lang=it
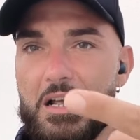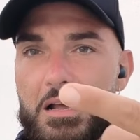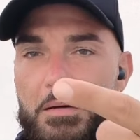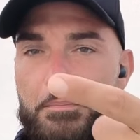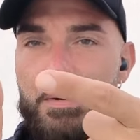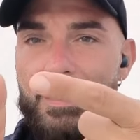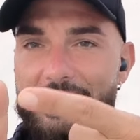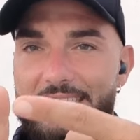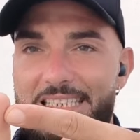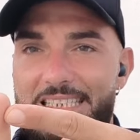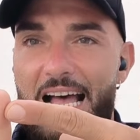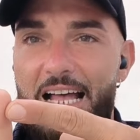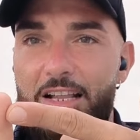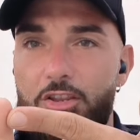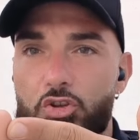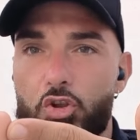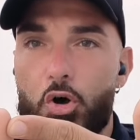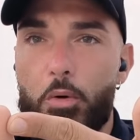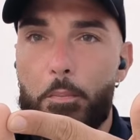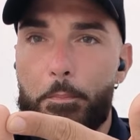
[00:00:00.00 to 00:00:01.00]

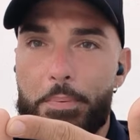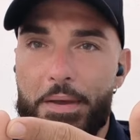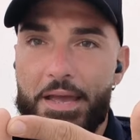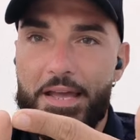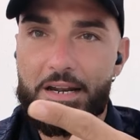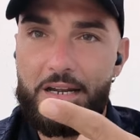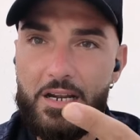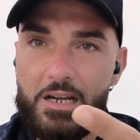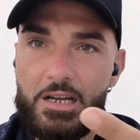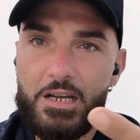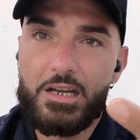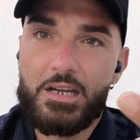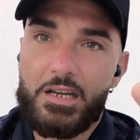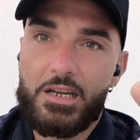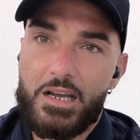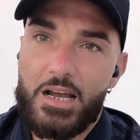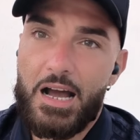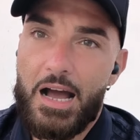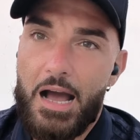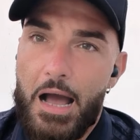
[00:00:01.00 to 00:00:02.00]
passando per
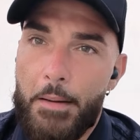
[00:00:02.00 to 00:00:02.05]
a,